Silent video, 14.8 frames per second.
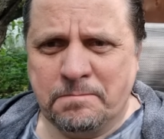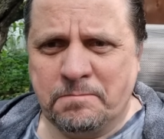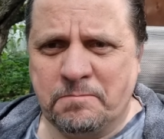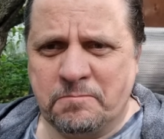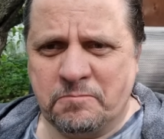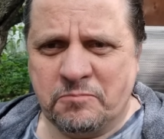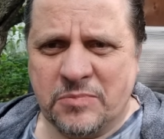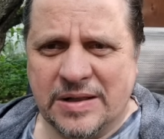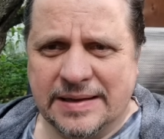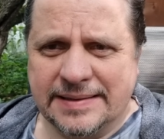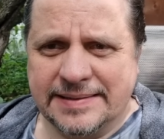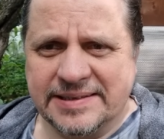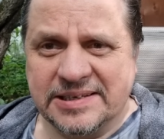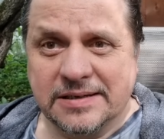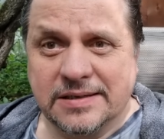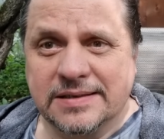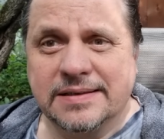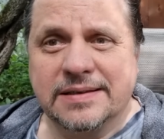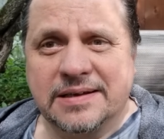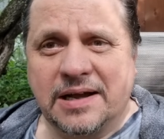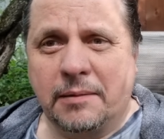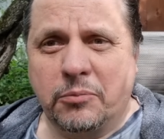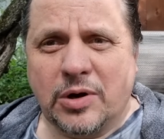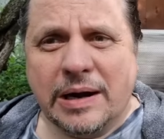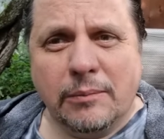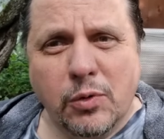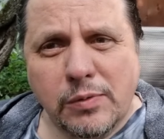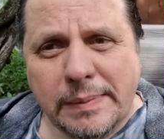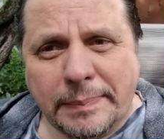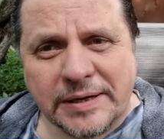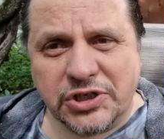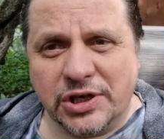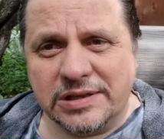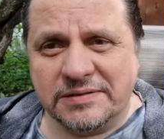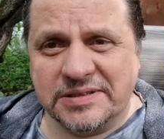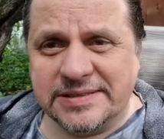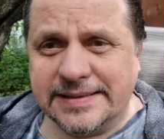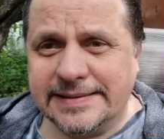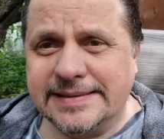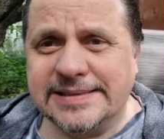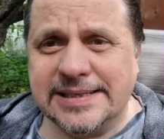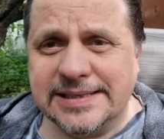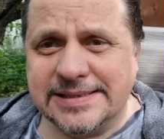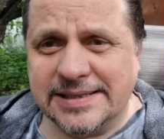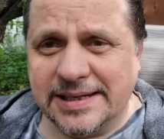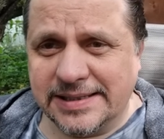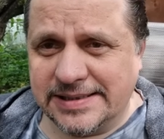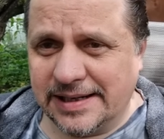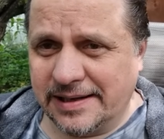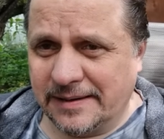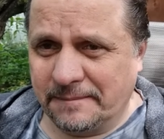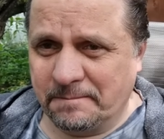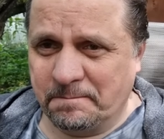на, кому бы пожаловаться на создателя.